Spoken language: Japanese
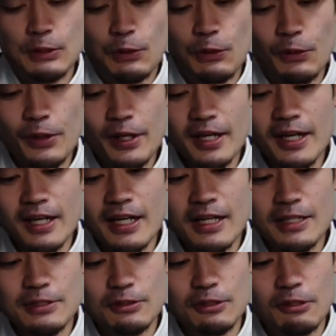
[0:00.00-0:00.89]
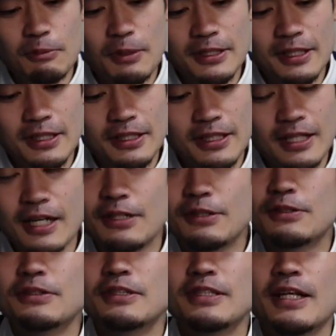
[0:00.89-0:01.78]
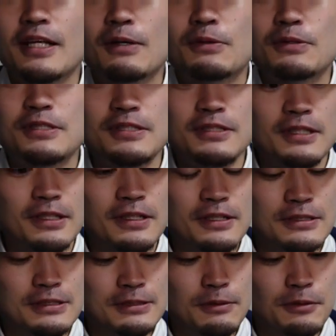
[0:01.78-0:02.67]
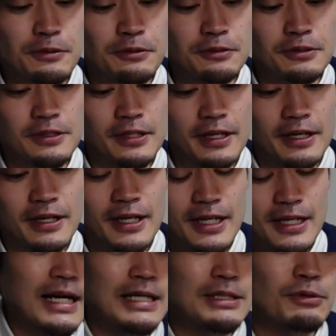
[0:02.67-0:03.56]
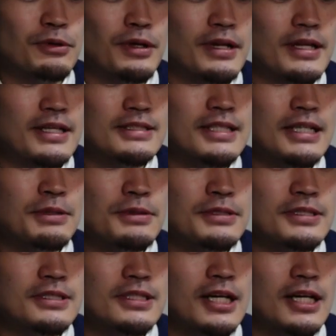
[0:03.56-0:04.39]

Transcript: これがねちょっとまた逆にね個人的にはすごい良くてあとねレザーの質